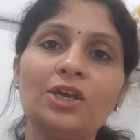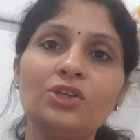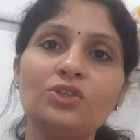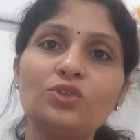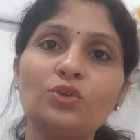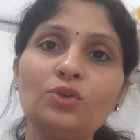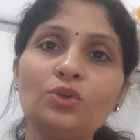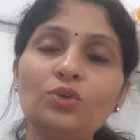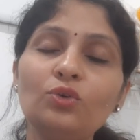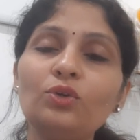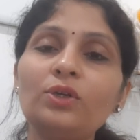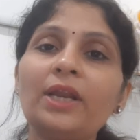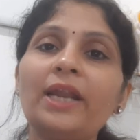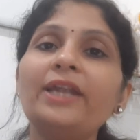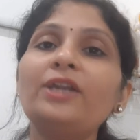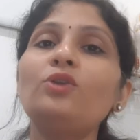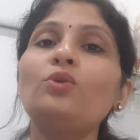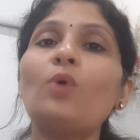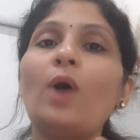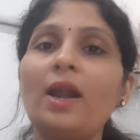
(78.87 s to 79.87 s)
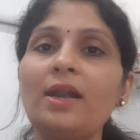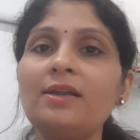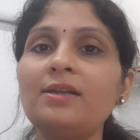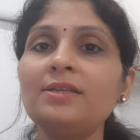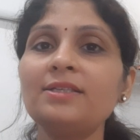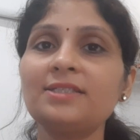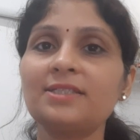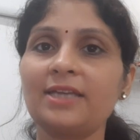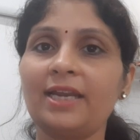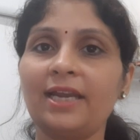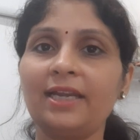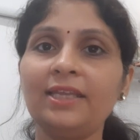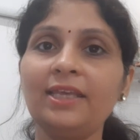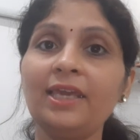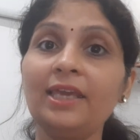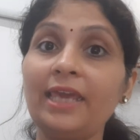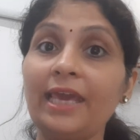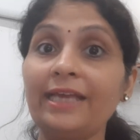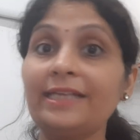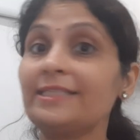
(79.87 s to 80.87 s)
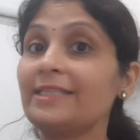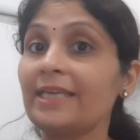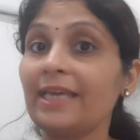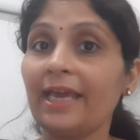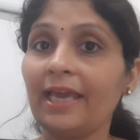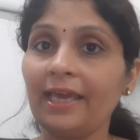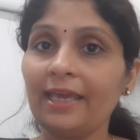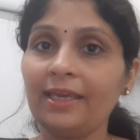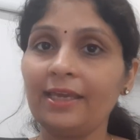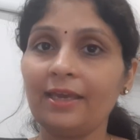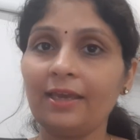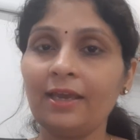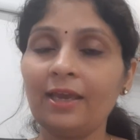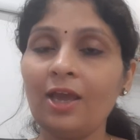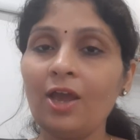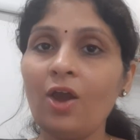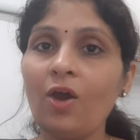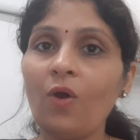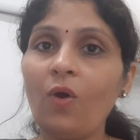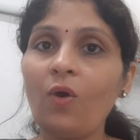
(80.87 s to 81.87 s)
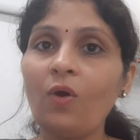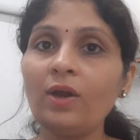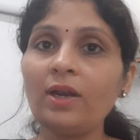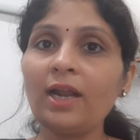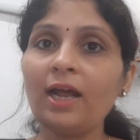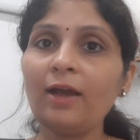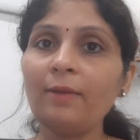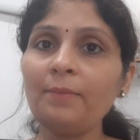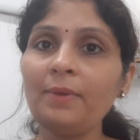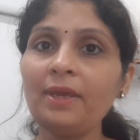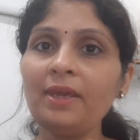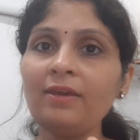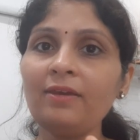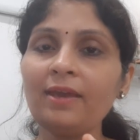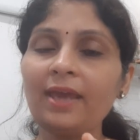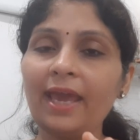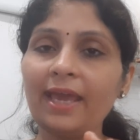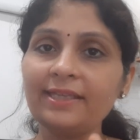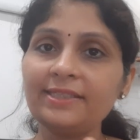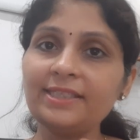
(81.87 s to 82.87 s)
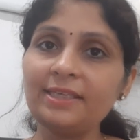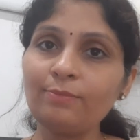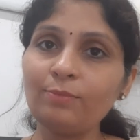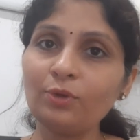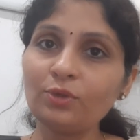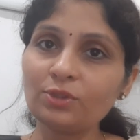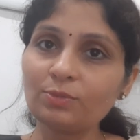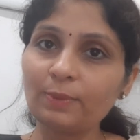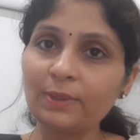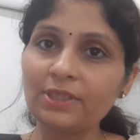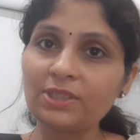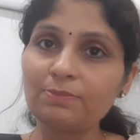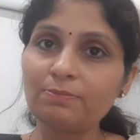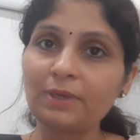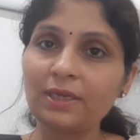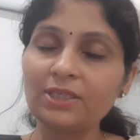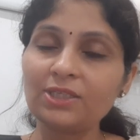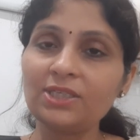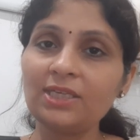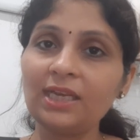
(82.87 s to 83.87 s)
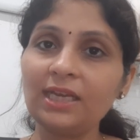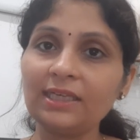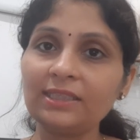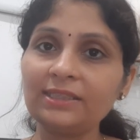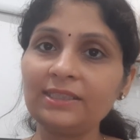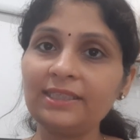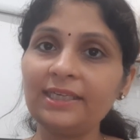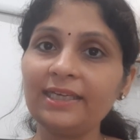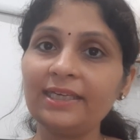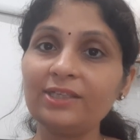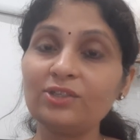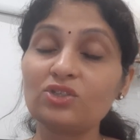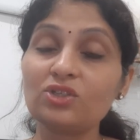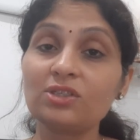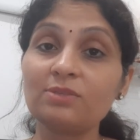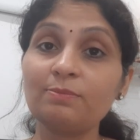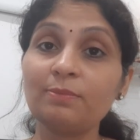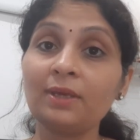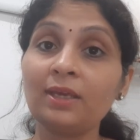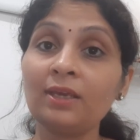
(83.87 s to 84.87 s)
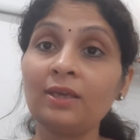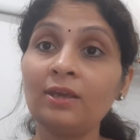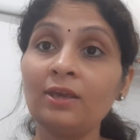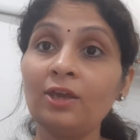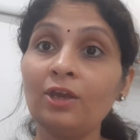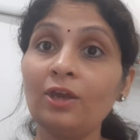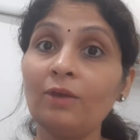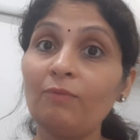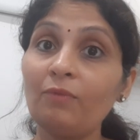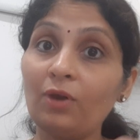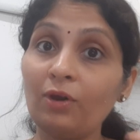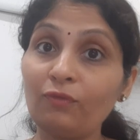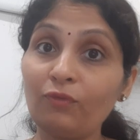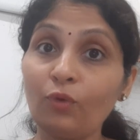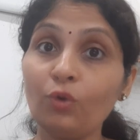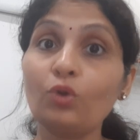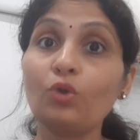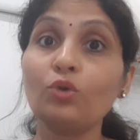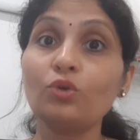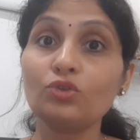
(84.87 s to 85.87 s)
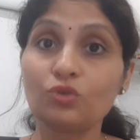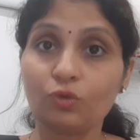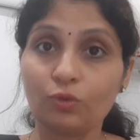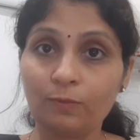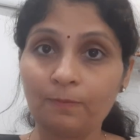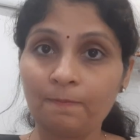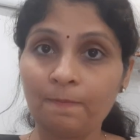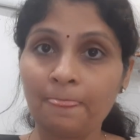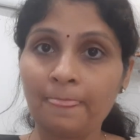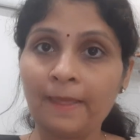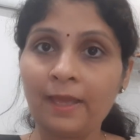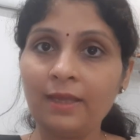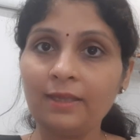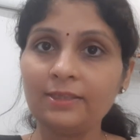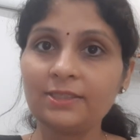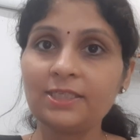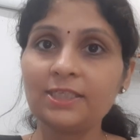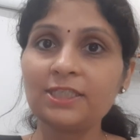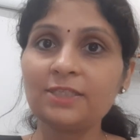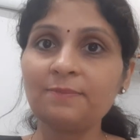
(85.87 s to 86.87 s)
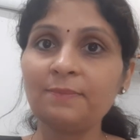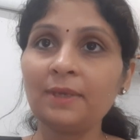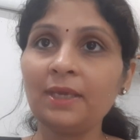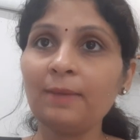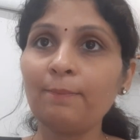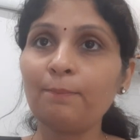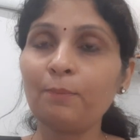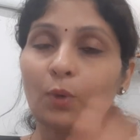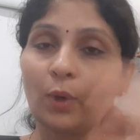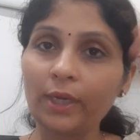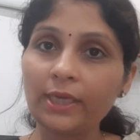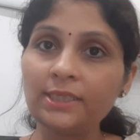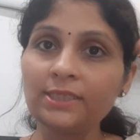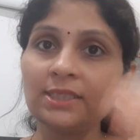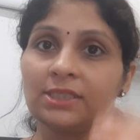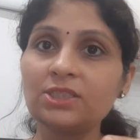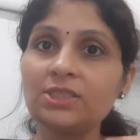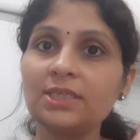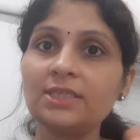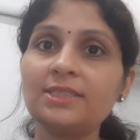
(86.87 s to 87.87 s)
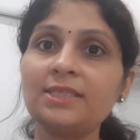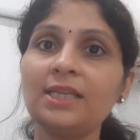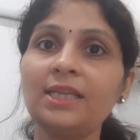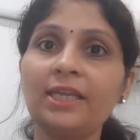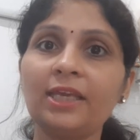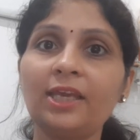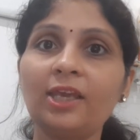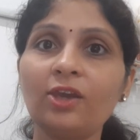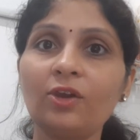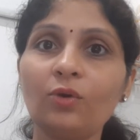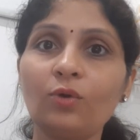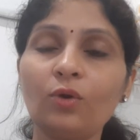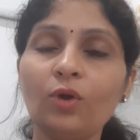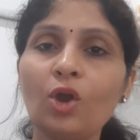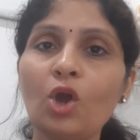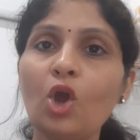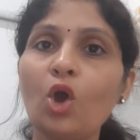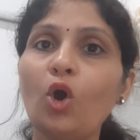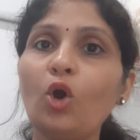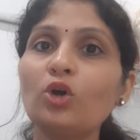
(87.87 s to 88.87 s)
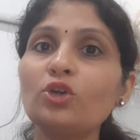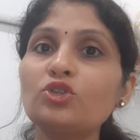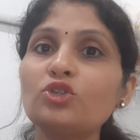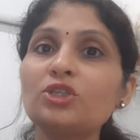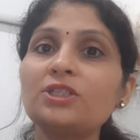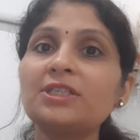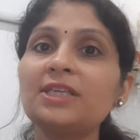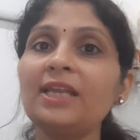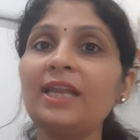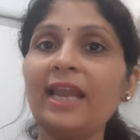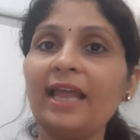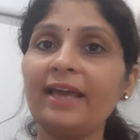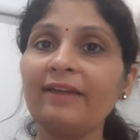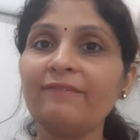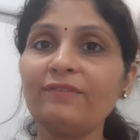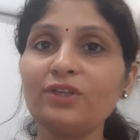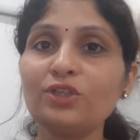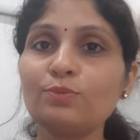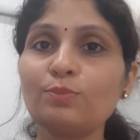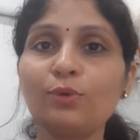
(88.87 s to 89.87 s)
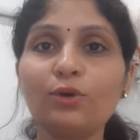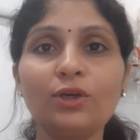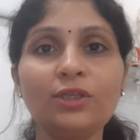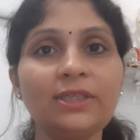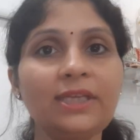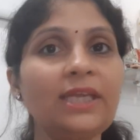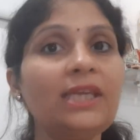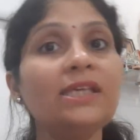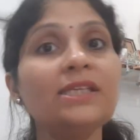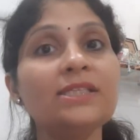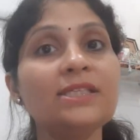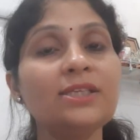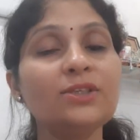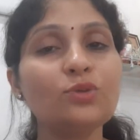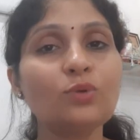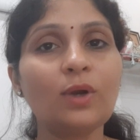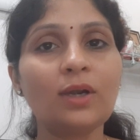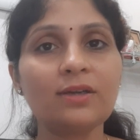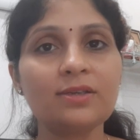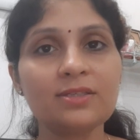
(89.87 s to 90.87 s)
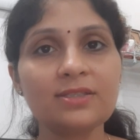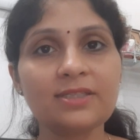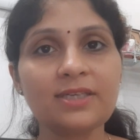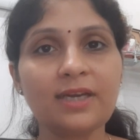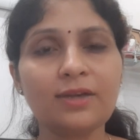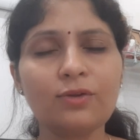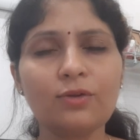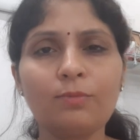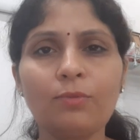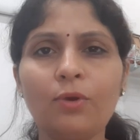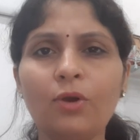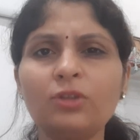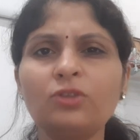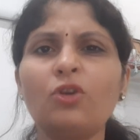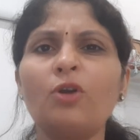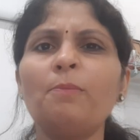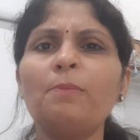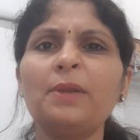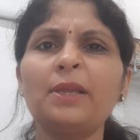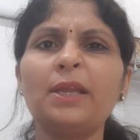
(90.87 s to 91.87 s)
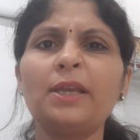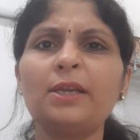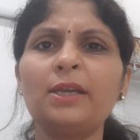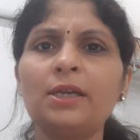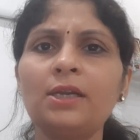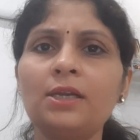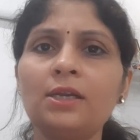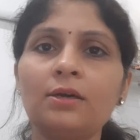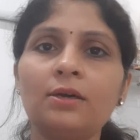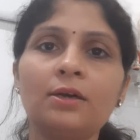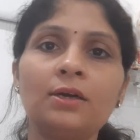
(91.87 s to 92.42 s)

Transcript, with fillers: सो यू ट्राई टू अंडरस्टैंड कि कैसे है ये और हमें ऐसी बुक्स अच्छी लगती है जिसमें फ़ोटोज़ हो जिसमें पॉइंट्स अच्छे से लिखे हो और जिसकी लैंग्वेज बहुत इजी टू अंडरस्टैंड हो बहुत कॉम्प्लिकेटेड